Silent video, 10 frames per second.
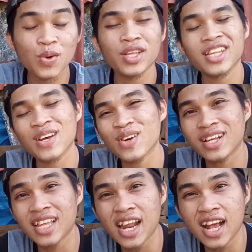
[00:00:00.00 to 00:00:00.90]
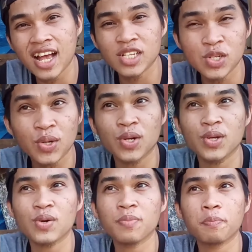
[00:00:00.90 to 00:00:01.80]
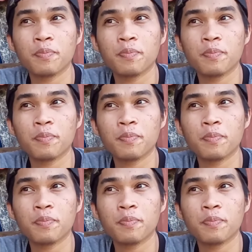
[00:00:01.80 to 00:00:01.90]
so hindi ko lang talaga sure yung